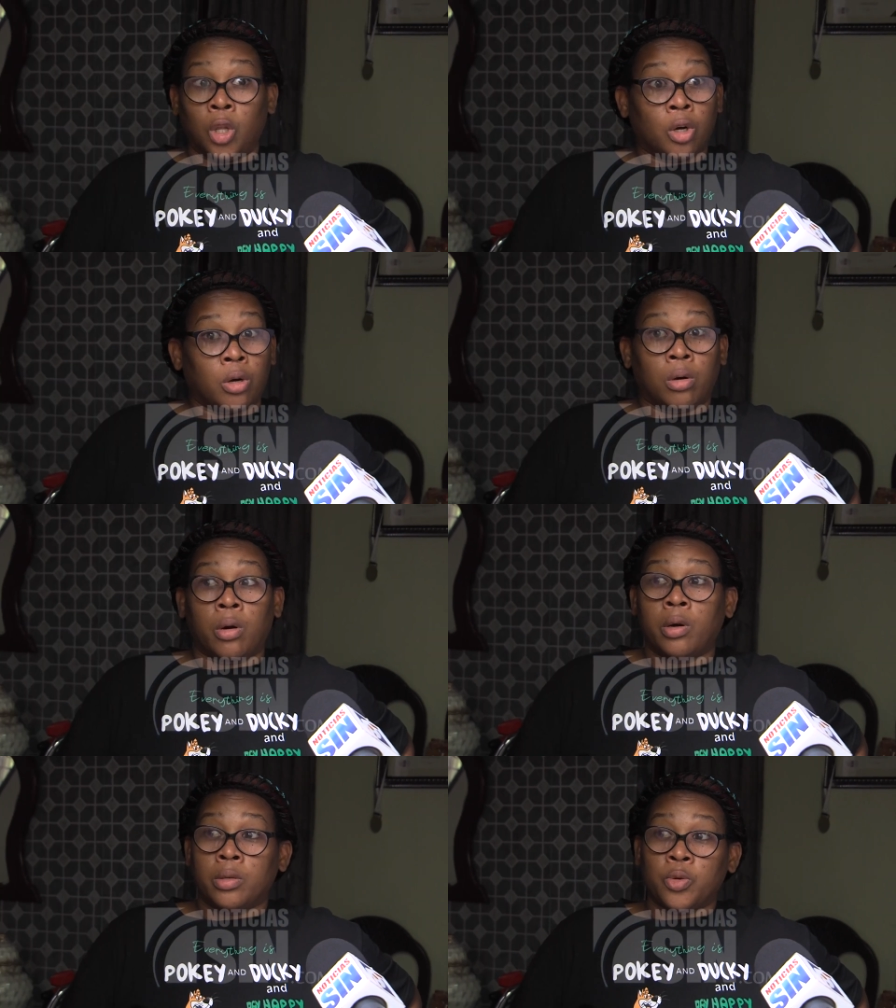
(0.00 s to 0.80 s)

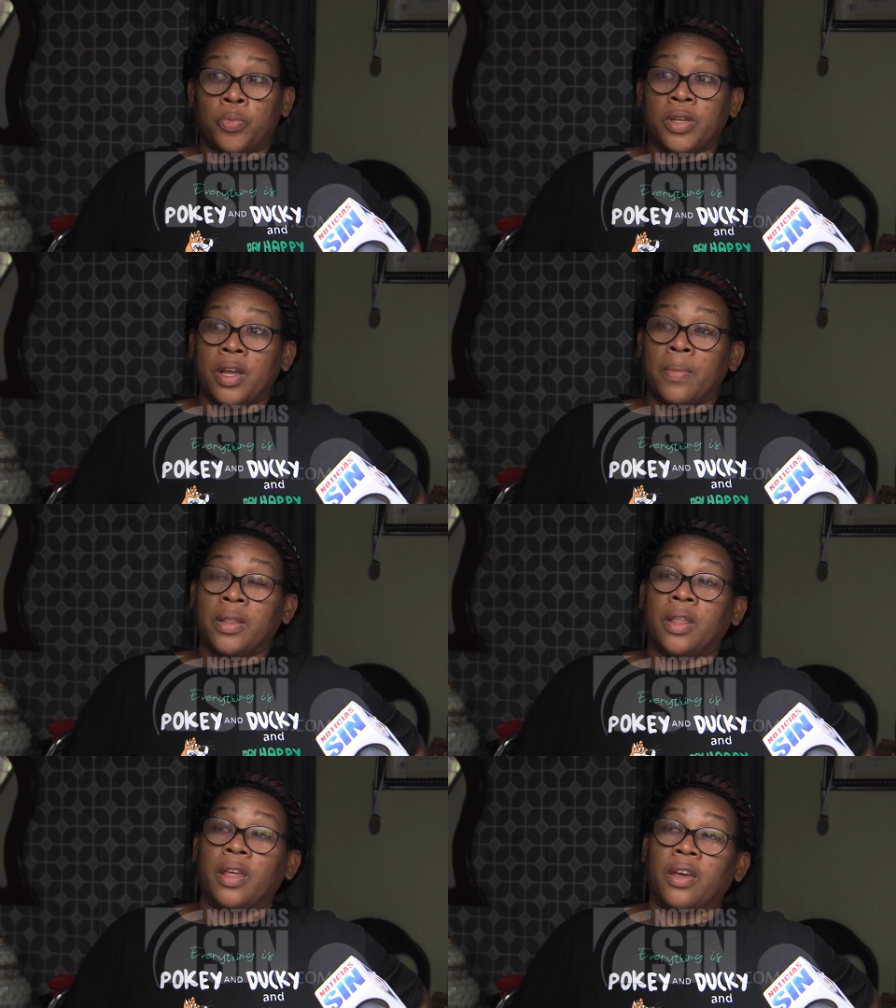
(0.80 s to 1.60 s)
No,
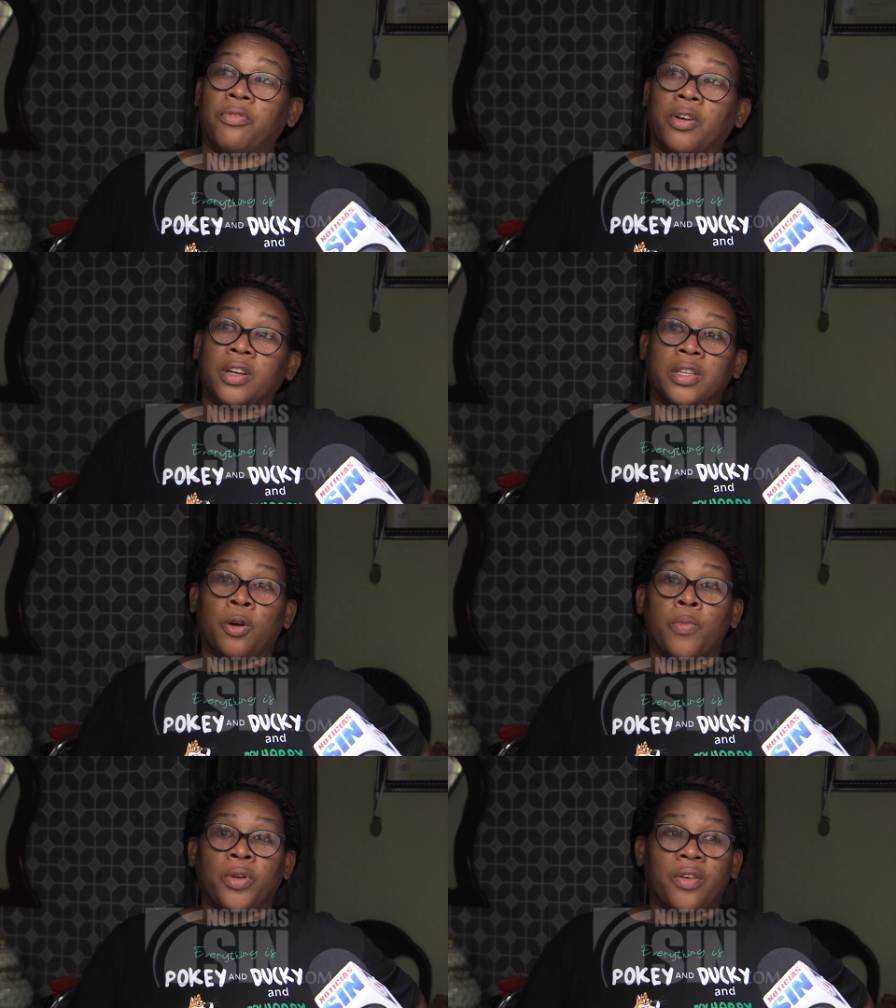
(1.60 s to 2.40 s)
supuestamente di que fue que él se
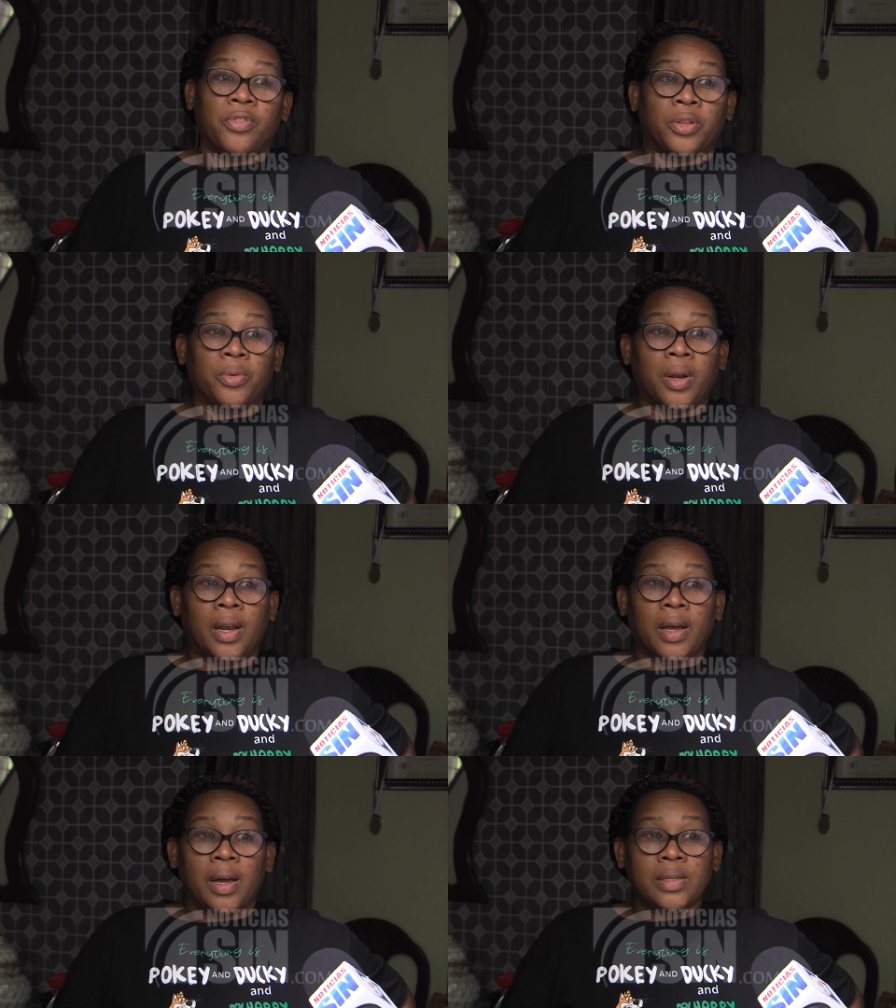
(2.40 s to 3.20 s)
comió una fritura en
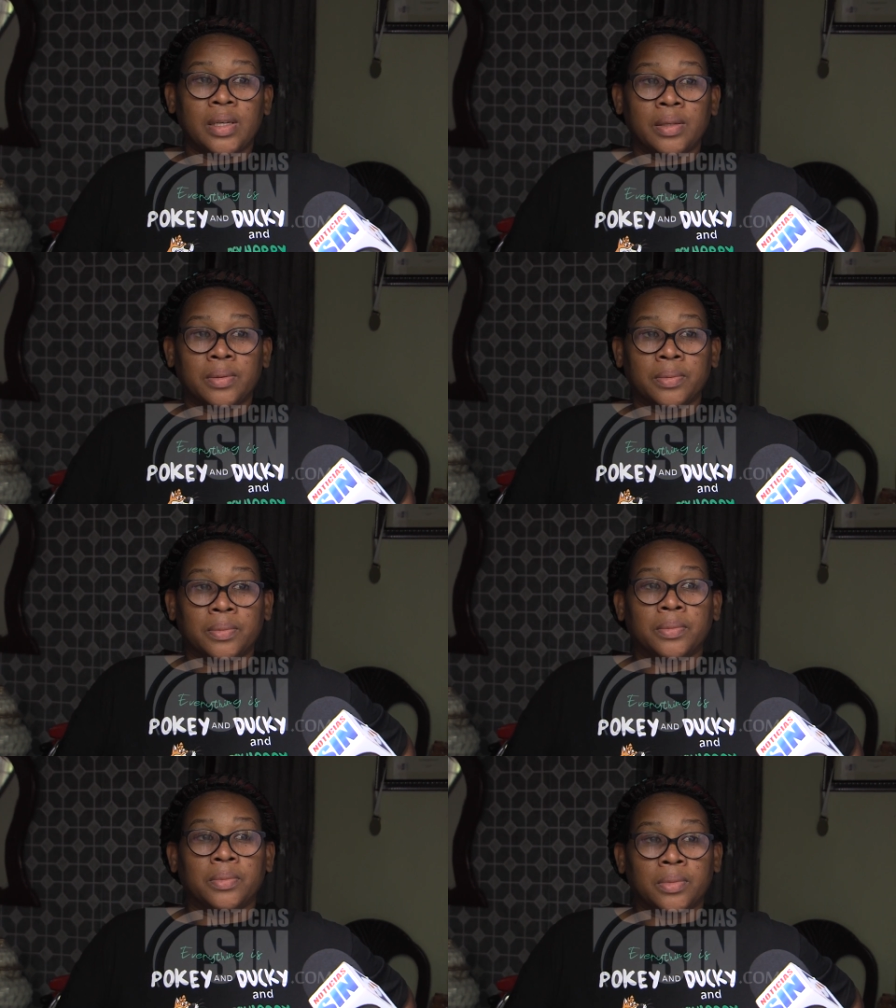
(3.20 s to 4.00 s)
la calle.
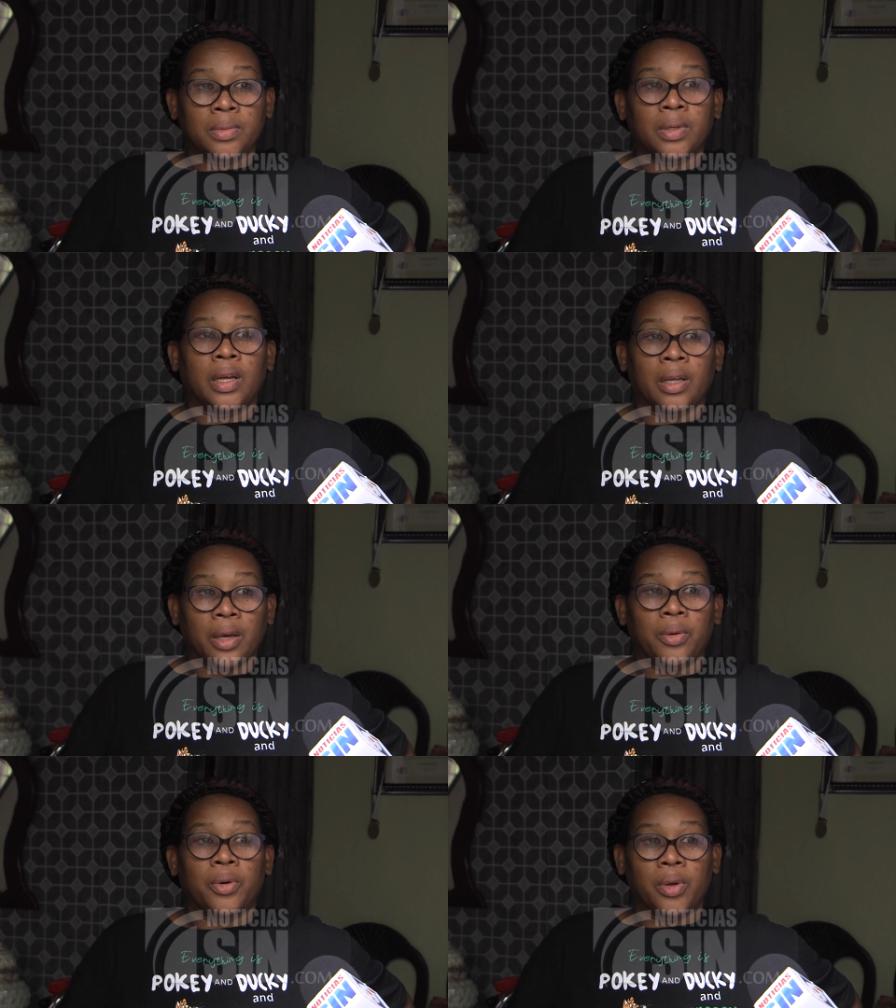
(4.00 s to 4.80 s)
El
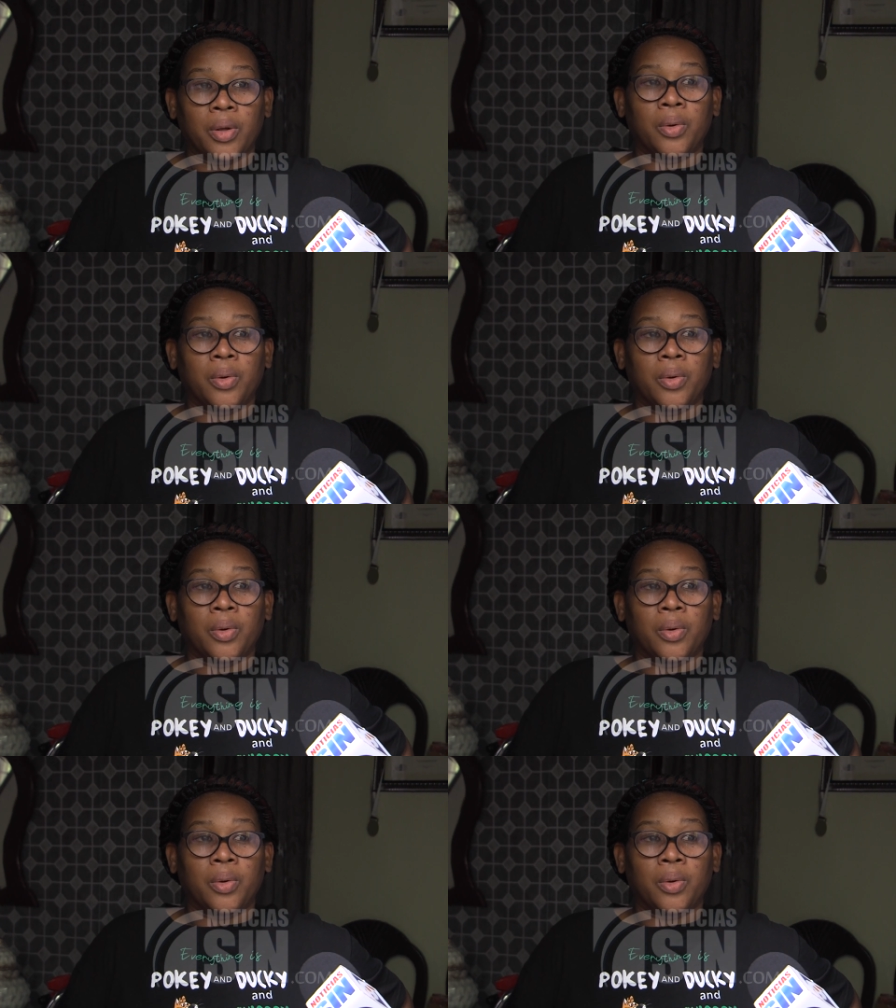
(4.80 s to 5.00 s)
que cogió el